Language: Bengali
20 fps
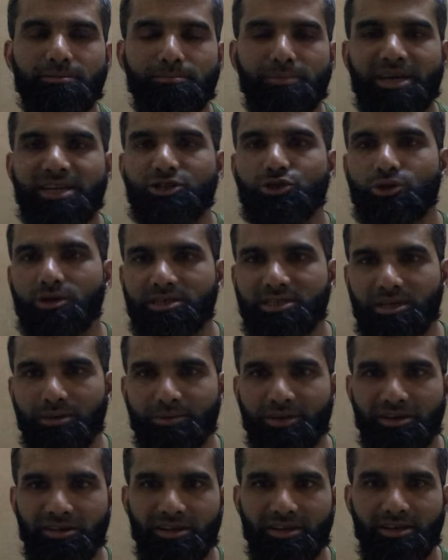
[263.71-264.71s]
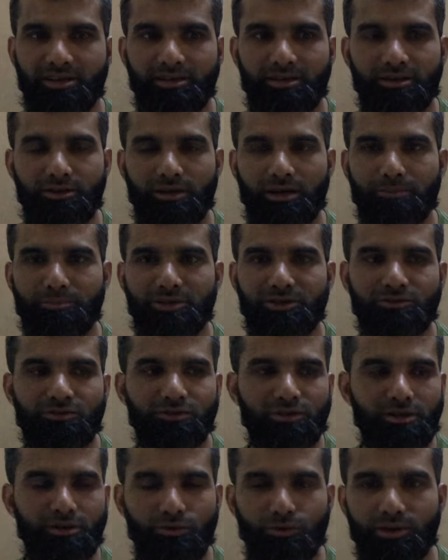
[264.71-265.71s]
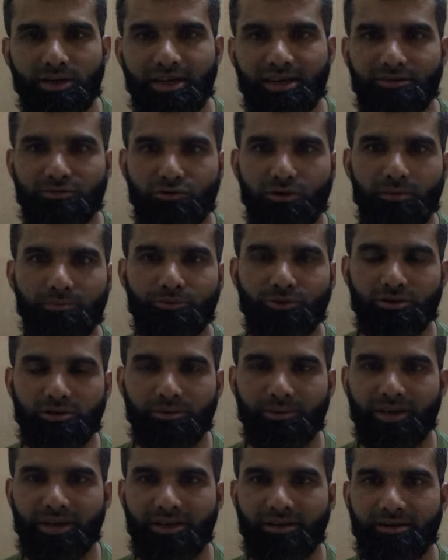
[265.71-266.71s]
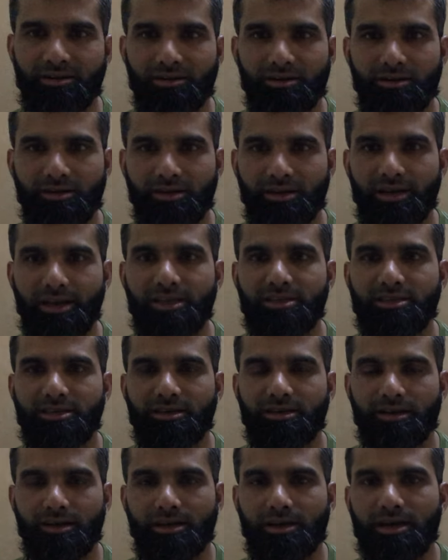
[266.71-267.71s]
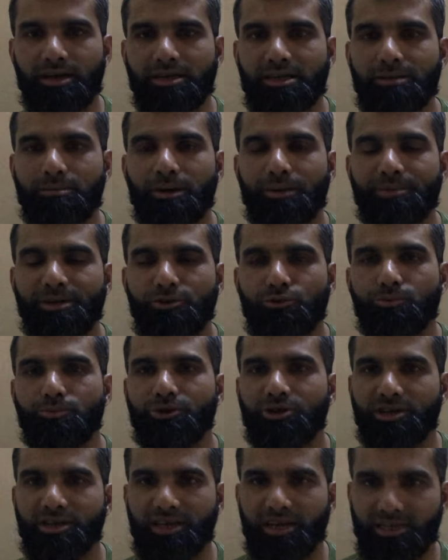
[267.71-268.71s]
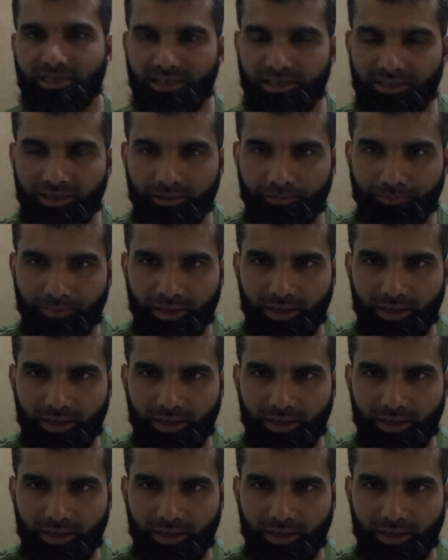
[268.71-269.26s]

ব্যানিশ হয়ে যাবে আপনি যদি ওটাকে সলভ করতে পারেন হেলথ কিভাবে উপরে নিয়ে আসা যায়